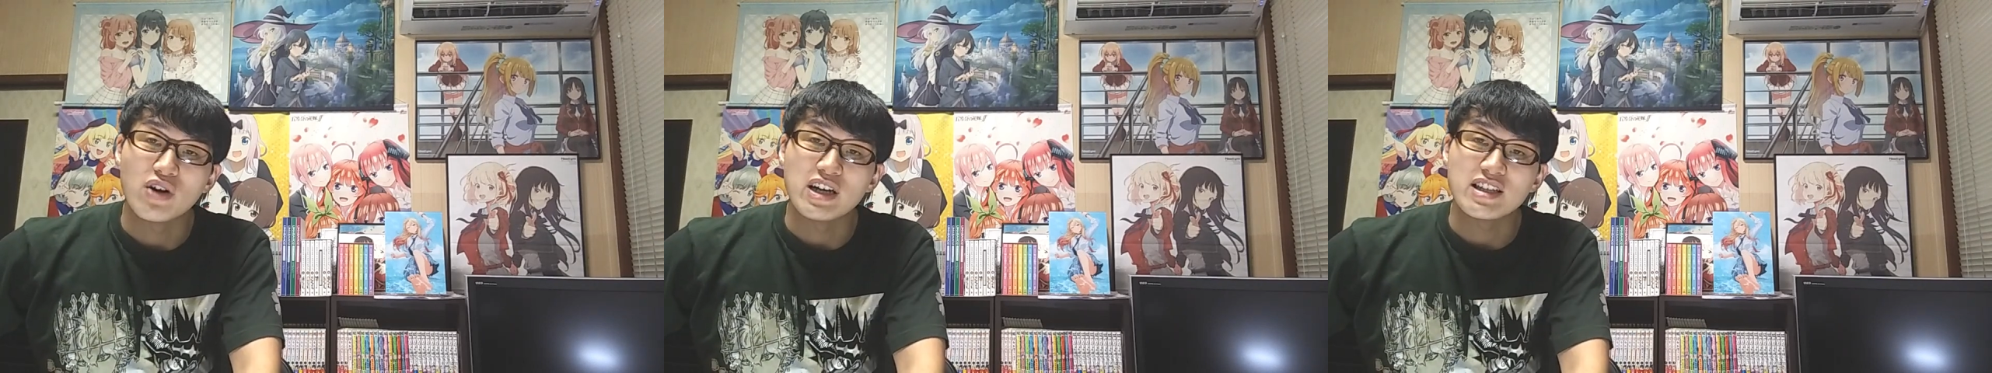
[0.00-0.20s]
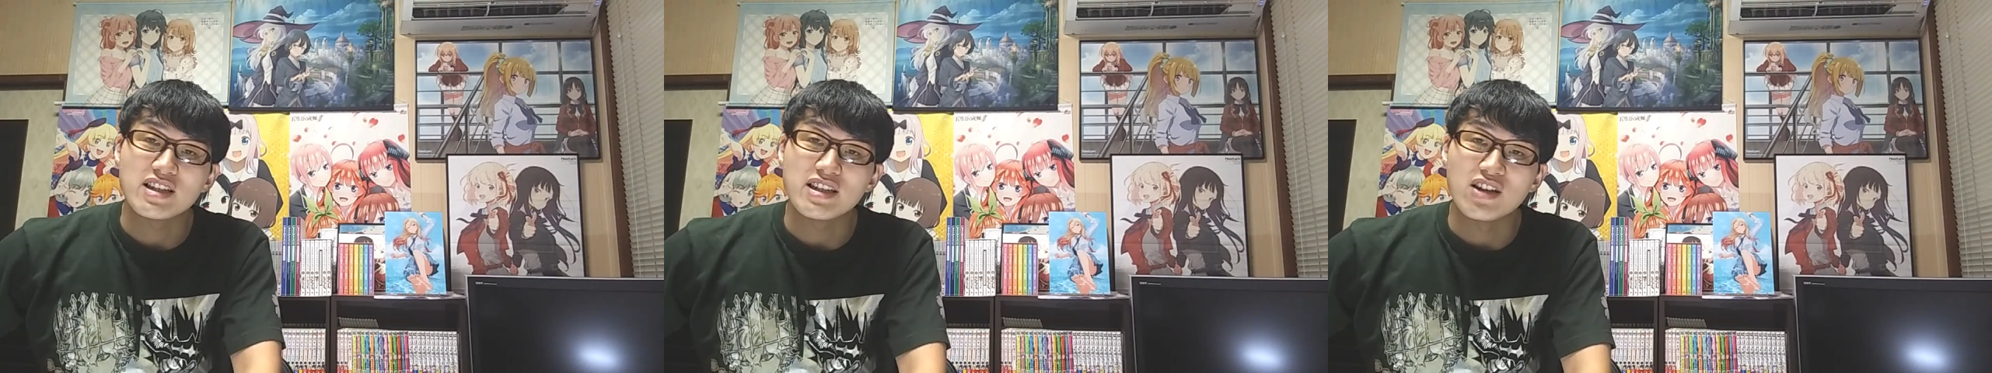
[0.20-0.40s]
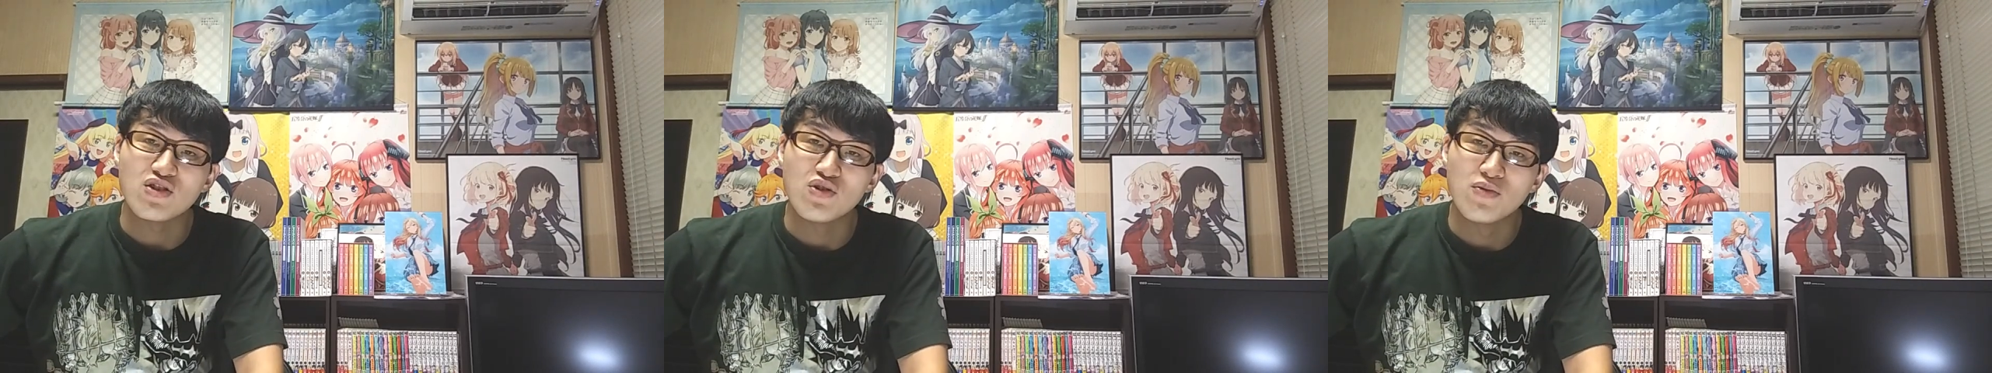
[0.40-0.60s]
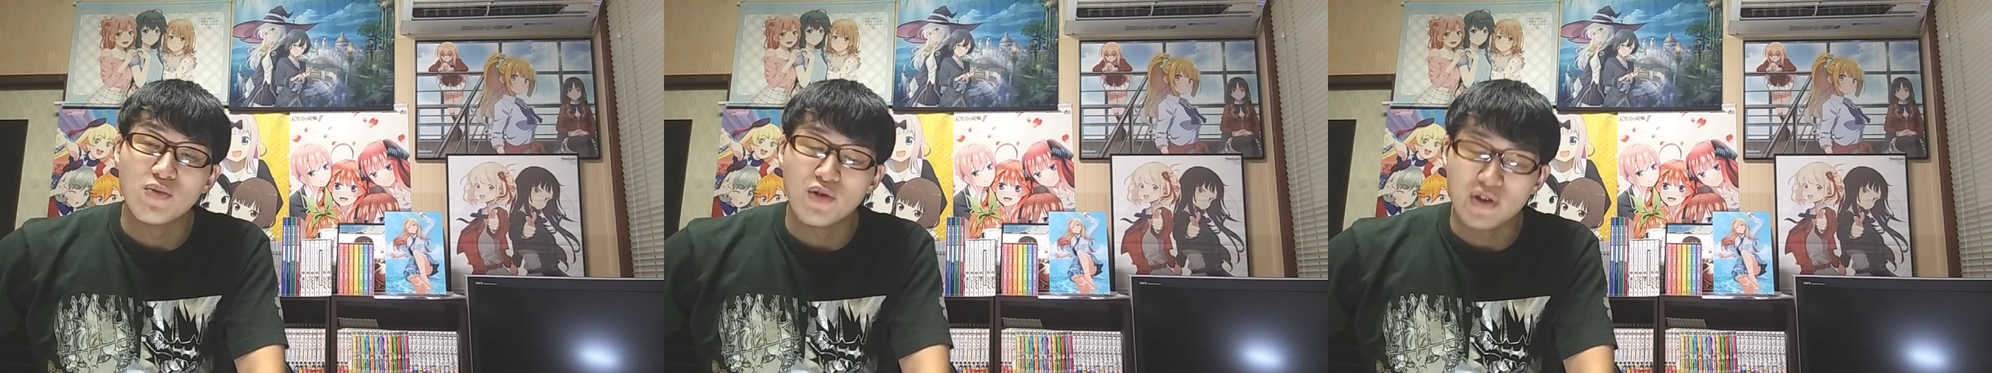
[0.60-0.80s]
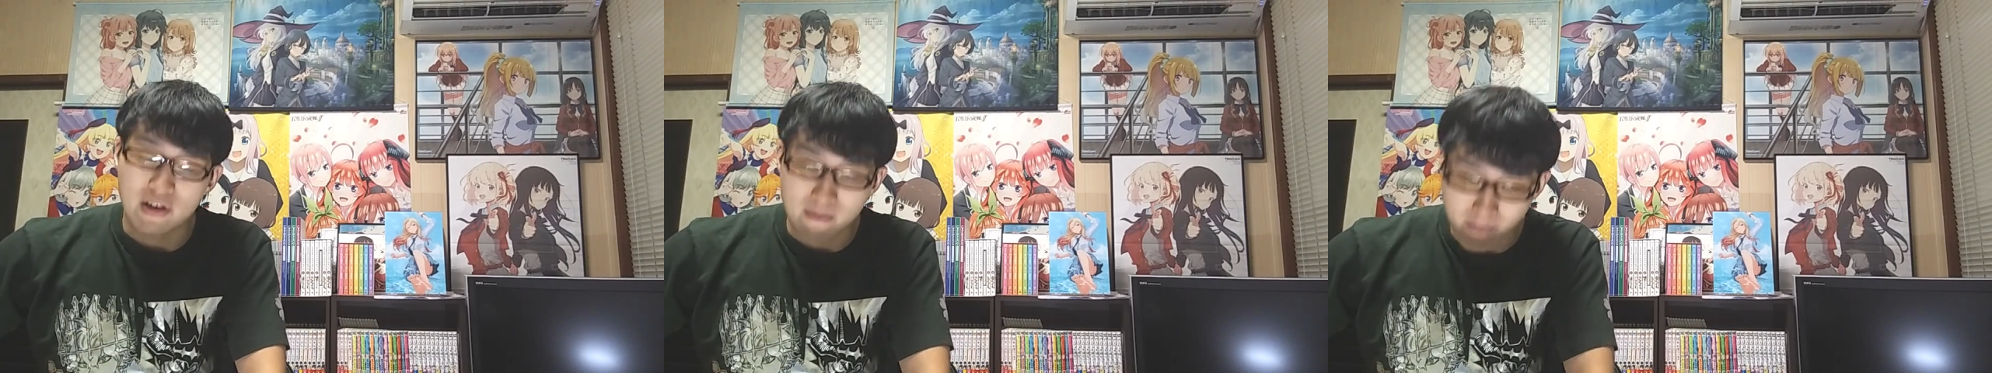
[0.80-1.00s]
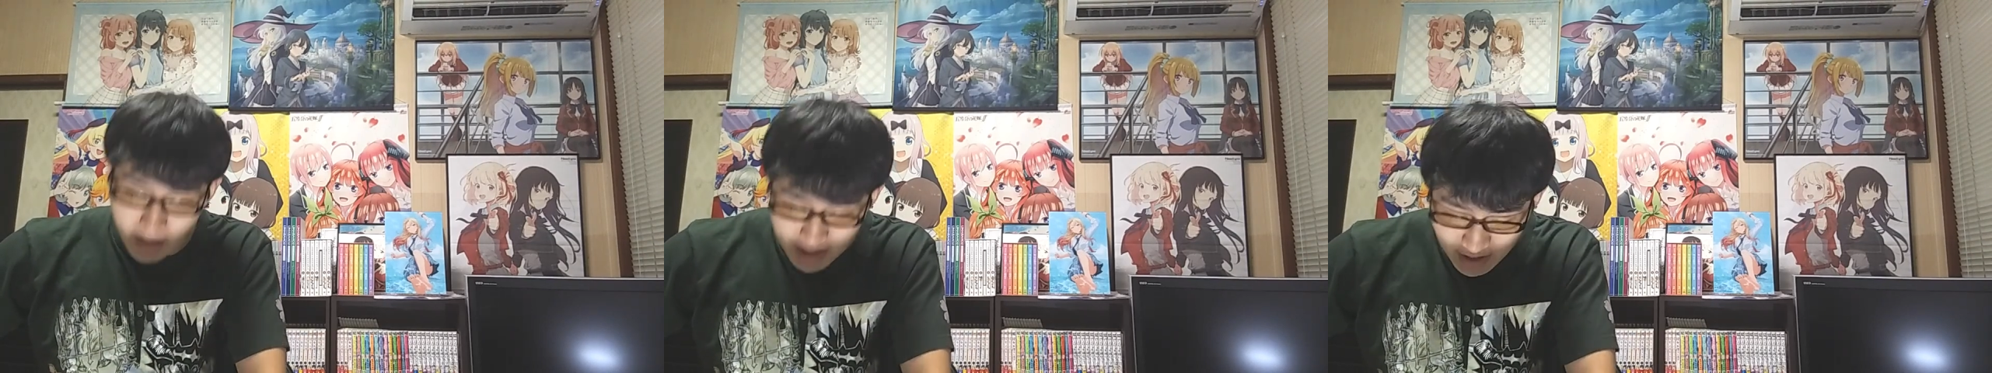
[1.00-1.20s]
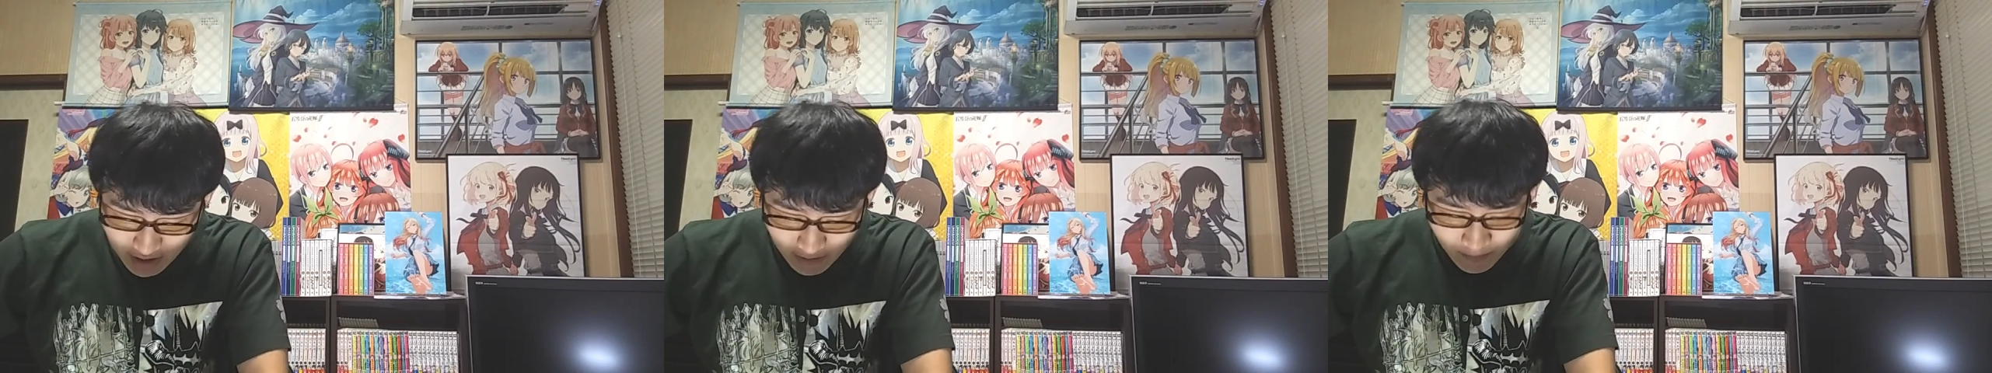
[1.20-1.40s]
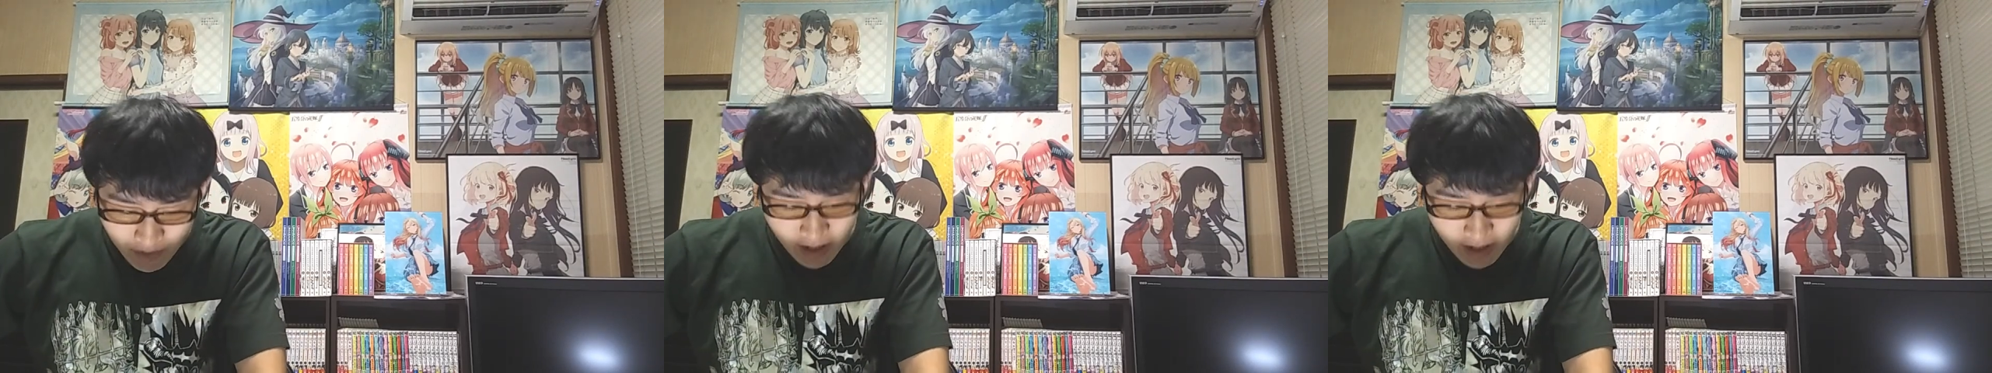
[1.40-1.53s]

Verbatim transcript: 介していきたいと思います。